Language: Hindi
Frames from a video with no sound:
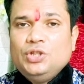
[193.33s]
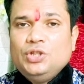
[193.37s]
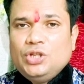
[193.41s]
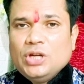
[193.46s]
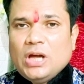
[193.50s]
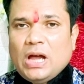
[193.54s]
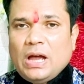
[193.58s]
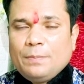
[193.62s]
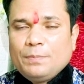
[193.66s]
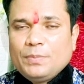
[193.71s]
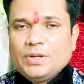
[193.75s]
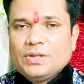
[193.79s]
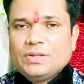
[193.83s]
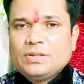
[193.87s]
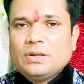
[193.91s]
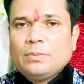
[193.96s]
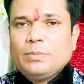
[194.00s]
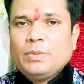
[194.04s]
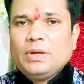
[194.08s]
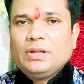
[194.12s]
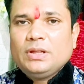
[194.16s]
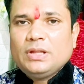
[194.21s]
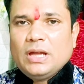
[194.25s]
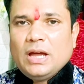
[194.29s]
जाप के
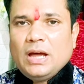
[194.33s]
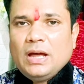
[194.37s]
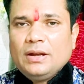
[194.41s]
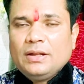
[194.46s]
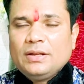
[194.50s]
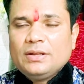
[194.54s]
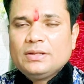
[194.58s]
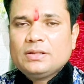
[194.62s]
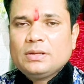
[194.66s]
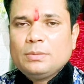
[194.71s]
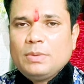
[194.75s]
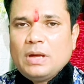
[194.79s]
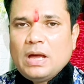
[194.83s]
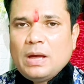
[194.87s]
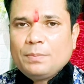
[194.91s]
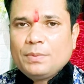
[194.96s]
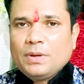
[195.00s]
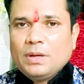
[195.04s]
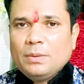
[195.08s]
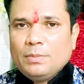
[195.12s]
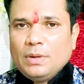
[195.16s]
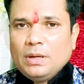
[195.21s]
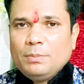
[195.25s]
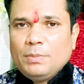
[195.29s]
समय ध्यान के समय
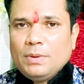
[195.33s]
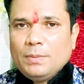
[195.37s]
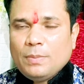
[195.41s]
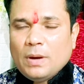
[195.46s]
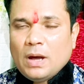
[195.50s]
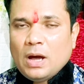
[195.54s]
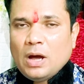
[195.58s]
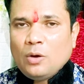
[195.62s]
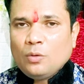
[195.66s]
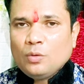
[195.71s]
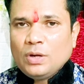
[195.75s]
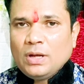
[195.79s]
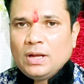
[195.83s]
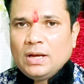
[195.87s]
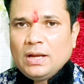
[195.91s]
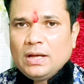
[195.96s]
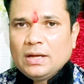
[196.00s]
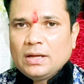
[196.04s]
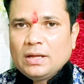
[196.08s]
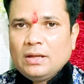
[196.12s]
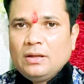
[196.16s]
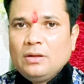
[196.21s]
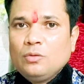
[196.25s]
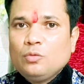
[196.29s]
आपके मन में भावना
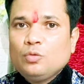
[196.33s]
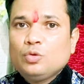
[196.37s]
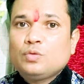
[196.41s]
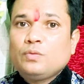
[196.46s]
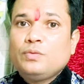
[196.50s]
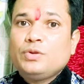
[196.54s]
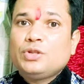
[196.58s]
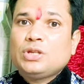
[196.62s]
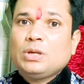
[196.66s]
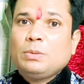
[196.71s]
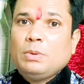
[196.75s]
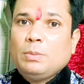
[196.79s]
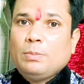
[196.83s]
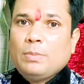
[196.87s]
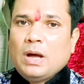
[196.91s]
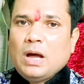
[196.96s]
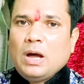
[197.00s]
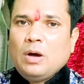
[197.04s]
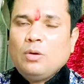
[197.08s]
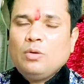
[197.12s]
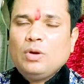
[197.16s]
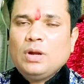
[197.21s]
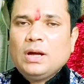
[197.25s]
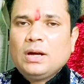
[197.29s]
लाके उस विषय में
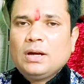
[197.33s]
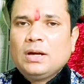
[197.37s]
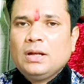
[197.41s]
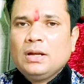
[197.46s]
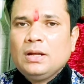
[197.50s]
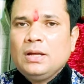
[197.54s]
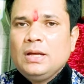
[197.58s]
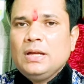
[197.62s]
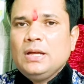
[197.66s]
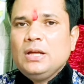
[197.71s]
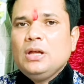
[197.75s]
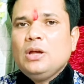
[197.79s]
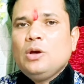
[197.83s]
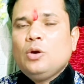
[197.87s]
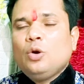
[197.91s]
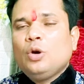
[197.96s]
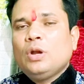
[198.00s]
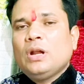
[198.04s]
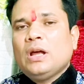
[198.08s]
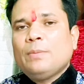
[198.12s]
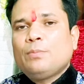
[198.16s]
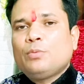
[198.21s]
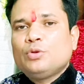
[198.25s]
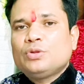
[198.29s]
भाव लाकर और
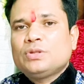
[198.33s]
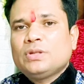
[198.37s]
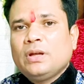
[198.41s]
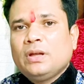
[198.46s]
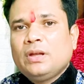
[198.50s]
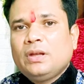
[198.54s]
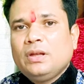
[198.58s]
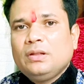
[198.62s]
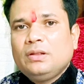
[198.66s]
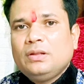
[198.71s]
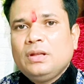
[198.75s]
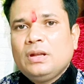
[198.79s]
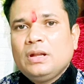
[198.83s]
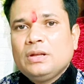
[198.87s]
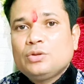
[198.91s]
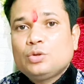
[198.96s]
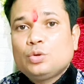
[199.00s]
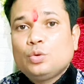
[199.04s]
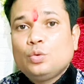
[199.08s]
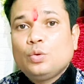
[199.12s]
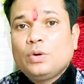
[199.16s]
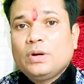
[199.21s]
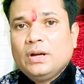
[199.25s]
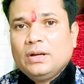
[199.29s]
आपको संकेत देना
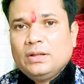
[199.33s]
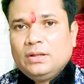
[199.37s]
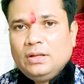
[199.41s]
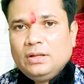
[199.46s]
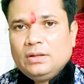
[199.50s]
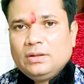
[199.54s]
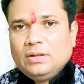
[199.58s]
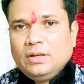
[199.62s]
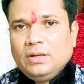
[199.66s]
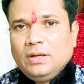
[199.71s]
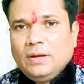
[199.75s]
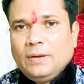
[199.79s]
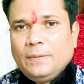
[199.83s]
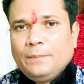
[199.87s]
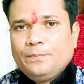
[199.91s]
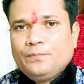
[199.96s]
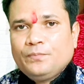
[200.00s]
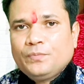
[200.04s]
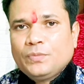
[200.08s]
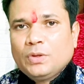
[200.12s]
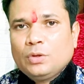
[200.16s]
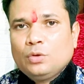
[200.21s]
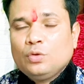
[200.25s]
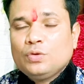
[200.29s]
शुरू कर देती है
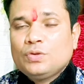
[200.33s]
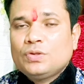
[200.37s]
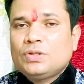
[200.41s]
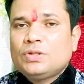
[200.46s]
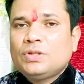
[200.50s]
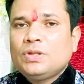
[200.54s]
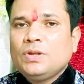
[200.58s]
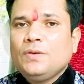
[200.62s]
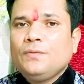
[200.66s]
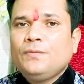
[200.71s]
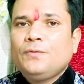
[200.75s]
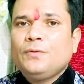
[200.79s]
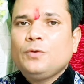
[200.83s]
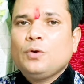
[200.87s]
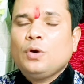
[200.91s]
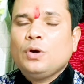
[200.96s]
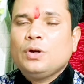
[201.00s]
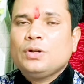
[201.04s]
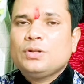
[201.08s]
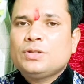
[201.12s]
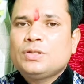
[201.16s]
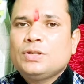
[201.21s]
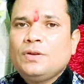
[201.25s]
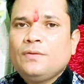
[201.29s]
तो सिर्फ
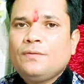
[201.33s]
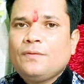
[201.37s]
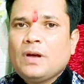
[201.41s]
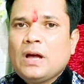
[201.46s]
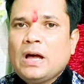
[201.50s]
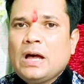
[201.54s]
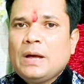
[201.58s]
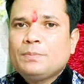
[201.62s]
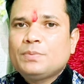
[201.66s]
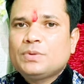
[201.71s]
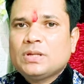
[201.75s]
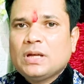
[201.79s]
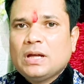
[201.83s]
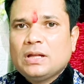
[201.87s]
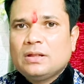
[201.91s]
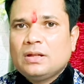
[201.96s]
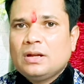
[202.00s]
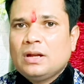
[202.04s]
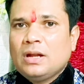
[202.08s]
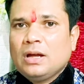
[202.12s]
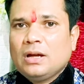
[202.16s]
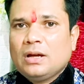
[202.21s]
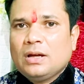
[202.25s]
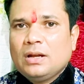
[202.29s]
और सिर्फ आप
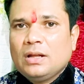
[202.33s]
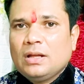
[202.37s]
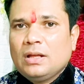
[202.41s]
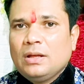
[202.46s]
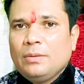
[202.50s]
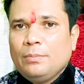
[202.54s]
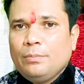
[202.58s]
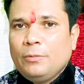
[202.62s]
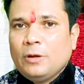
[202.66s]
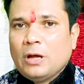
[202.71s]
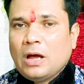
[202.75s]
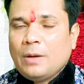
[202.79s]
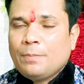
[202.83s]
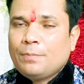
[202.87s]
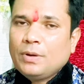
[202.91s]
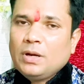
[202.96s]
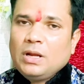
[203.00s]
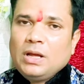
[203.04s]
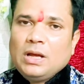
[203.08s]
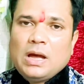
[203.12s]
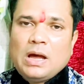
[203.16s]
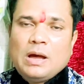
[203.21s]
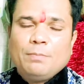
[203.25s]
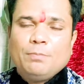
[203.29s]
साधना करके
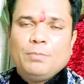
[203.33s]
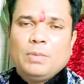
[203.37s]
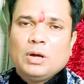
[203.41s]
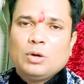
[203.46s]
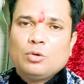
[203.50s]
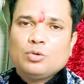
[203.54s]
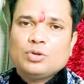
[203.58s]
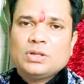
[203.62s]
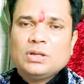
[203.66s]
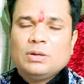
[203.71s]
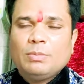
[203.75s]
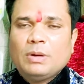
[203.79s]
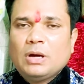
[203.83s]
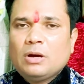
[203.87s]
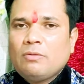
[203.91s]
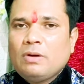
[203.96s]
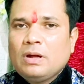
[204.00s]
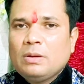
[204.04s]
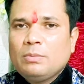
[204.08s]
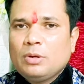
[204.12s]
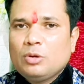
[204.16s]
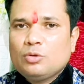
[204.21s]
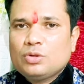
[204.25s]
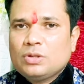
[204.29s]
अपने आप भरोसे
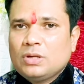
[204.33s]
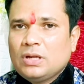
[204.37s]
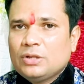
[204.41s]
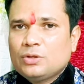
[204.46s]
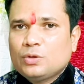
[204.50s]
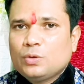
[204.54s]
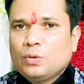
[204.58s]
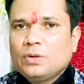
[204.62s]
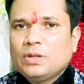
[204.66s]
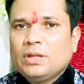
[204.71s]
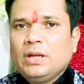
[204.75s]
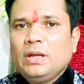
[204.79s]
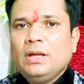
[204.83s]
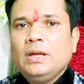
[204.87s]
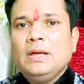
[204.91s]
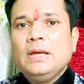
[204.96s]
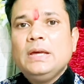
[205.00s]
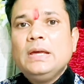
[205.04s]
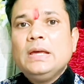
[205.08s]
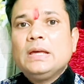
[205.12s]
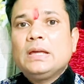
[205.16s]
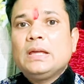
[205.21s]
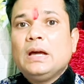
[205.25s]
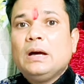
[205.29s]
भगवान भरोसे ना छोड़ दें
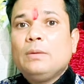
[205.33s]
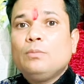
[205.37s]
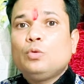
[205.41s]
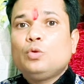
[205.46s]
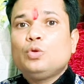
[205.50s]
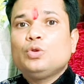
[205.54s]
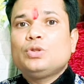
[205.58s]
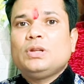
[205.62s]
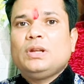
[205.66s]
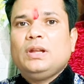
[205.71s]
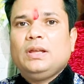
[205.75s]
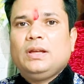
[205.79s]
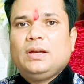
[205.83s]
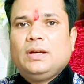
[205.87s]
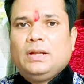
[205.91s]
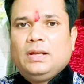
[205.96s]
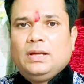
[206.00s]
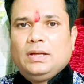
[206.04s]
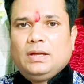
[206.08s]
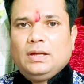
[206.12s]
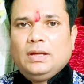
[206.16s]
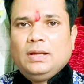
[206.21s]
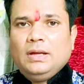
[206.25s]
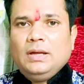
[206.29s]
कि हम कुछ नहीं
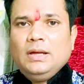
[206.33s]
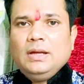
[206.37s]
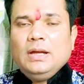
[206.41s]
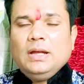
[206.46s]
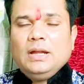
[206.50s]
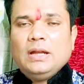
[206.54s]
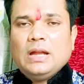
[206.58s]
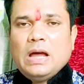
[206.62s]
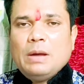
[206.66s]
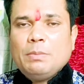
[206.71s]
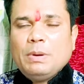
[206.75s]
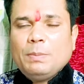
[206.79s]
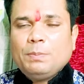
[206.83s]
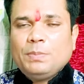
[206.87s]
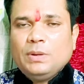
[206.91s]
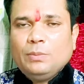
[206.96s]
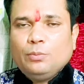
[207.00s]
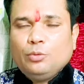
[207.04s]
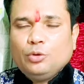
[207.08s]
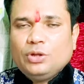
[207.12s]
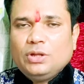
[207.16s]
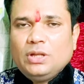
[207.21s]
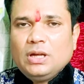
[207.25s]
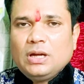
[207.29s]
करेंगे ना हम अपनी
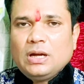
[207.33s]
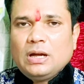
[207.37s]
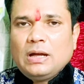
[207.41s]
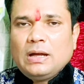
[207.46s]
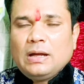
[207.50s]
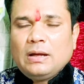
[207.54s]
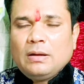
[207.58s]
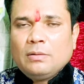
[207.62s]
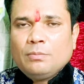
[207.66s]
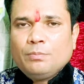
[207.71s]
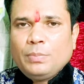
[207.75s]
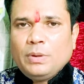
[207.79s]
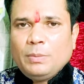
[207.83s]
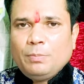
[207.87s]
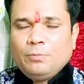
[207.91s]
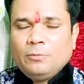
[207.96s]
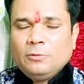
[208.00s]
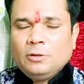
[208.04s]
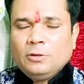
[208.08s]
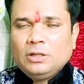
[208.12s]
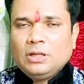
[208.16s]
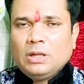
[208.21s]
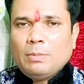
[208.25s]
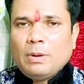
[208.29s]
बुद्धि का पे
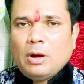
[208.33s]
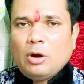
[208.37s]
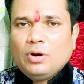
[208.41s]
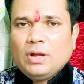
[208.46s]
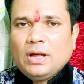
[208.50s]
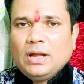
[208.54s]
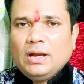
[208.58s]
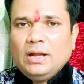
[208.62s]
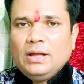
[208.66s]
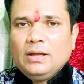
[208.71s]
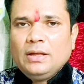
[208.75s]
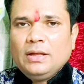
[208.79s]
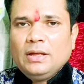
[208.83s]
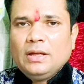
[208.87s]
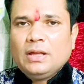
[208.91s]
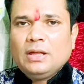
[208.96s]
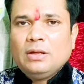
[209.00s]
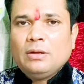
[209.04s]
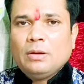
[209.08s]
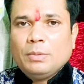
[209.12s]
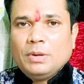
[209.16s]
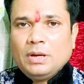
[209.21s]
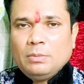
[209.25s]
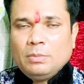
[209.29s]
दबाव डालेंगे कि
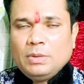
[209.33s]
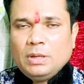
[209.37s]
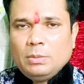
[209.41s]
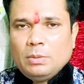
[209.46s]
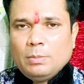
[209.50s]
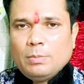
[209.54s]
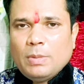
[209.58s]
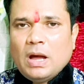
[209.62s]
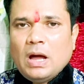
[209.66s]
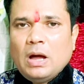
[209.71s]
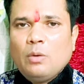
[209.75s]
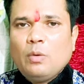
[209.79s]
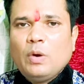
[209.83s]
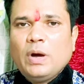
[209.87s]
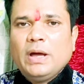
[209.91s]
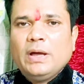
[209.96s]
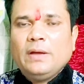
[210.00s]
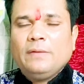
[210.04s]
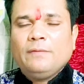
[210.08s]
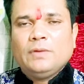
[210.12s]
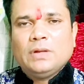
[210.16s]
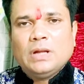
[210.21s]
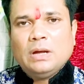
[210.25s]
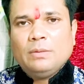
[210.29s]
हमारे मन में भाव आए
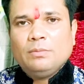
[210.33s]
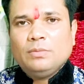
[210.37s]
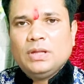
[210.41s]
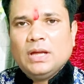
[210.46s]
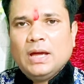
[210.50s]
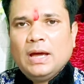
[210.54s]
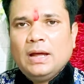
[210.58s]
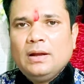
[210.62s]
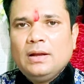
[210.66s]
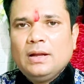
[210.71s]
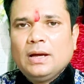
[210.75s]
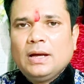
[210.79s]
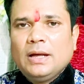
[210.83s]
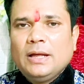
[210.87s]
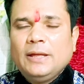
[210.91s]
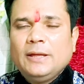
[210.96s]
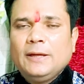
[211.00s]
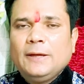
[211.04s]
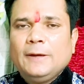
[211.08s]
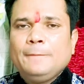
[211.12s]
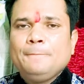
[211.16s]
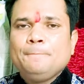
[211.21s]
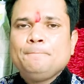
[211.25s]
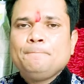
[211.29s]
ना हम ध्यान
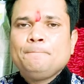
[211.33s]
लगाएंगे